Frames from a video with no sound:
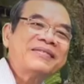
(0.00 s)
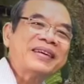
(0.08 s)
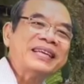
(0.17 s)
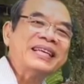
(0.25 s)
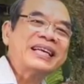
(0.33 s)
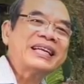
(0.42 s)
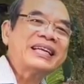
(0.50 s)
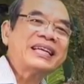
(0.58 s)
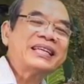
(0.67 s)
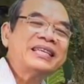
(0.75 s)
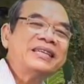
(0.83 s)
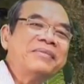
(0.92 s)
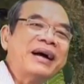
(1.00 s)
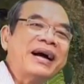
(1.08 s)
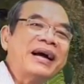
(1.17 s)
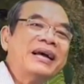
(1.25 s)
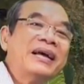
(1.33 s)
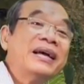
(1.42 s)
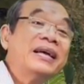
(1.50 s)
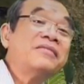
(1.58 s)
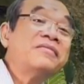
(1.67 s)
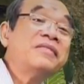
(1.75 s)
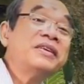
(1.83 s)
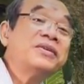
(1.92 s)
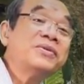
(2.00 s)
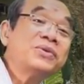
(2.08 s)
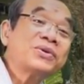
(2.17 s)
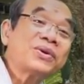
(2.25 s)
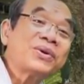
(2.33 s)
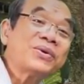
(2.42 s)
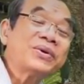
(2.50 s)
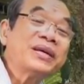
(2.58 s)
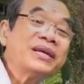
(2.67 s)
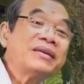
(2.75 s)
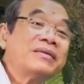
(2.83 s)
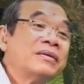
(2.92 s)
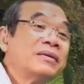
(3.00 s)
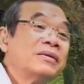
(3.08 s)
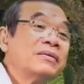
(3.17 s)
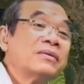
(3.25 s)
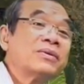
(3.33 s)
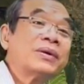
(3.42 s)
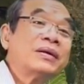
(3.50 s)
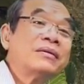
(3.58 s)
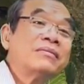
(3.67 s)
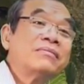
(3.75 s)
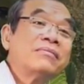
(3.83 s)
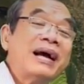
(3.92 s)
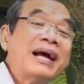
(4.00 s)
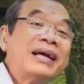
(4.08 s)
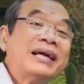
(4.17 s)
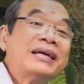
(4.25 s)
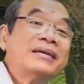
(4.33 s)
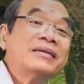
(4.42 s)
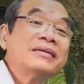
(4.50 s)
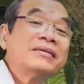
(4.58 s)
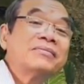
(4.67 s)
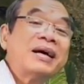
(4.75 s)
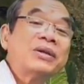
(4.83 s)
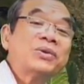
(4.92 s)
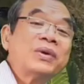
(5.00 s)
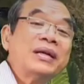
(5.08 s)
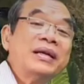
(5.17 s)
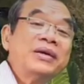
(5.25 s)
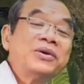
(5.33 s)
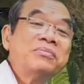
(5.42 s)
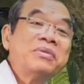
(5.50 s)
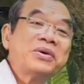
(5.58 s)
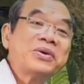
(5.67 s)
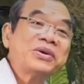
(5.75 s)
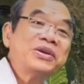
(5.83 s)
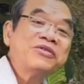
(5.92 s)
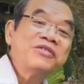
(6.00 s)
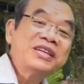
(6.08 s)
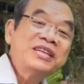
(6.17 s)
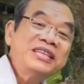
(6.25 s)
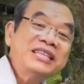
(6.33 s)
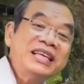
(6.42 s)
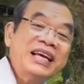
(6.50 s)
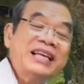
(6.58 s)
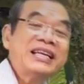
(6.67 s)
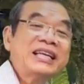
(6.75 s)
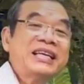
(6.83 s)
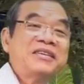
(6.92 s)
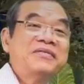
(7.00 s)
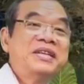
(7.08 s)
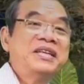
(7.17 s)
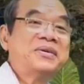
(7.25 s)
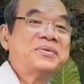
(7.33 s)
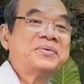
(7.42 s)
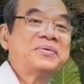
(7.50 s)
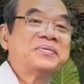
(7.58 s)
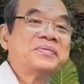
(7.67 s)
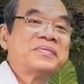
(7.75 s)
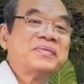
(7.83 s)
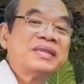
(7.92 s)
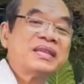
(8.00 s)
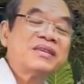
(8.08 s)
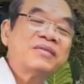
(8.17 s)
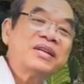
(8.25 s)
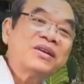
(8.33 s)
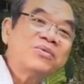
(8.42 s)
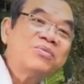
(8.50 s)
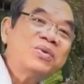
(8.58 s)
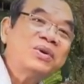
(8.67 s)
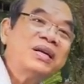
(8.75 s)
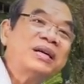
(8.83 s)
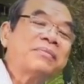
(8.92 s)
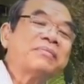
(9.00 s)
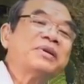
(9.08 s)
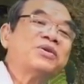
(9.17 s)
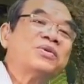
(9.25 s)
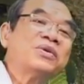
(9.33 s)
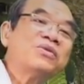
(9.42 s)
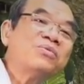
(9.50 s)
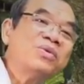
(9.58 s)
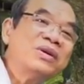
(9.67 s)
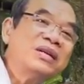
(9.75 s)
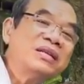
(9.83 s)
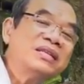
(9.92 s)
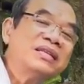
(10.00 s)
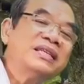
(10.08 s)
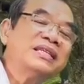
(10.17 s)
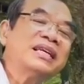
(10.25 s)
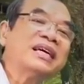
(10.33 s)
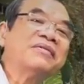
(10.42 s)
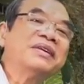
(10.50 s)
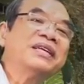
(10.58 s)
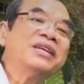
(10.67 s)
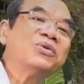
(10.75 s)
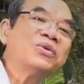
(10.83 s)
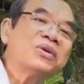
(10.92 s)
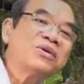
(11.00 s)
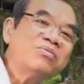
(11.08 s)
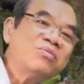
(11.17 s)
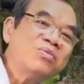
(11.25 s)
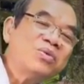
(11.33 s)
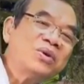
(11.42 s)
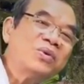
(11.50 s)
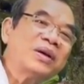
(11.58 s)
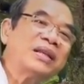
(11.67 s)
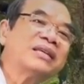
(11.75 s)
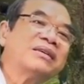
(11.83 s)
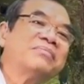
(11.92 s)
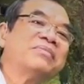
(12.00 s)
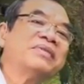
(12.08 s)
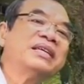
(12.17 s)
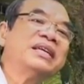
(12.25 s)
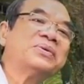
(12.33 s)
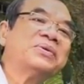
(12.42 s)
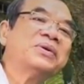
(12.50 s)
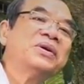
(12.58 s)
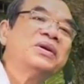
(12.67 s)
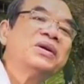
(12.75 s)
Chúa nói ta ban cho con cái bình tín thác. Cái bình ấy do con càng tín thác bao nhiêu thì cái bình ấy càng mở ra bấy nhiêu và ơn ta xuống cho con bấy nhiêu.